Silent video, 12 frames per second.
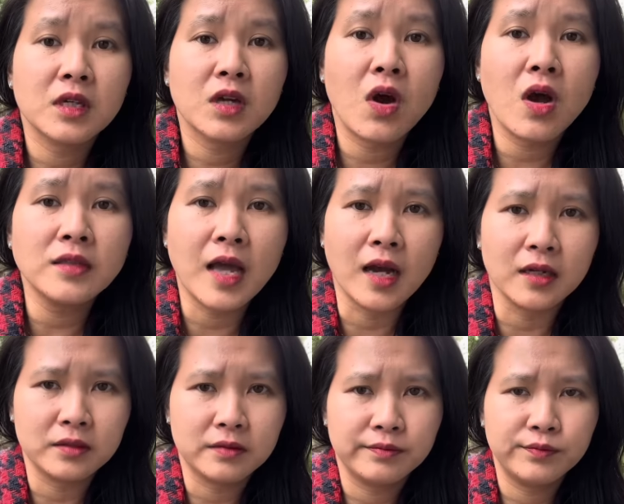có thật
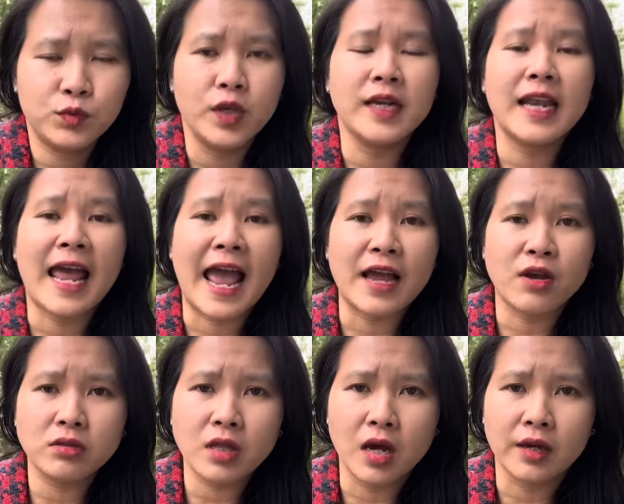Chuyện lạ
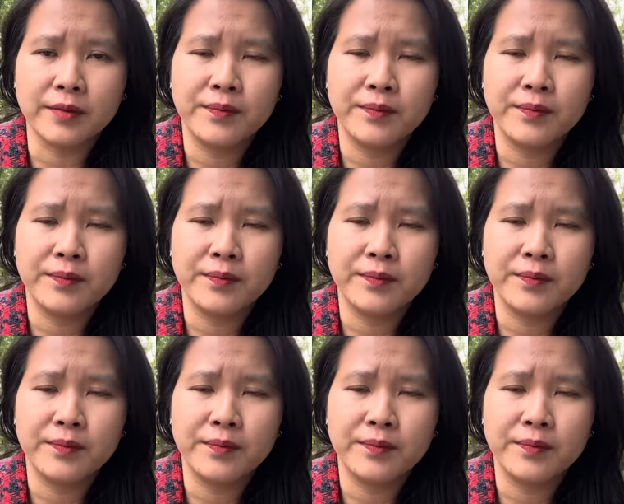có thật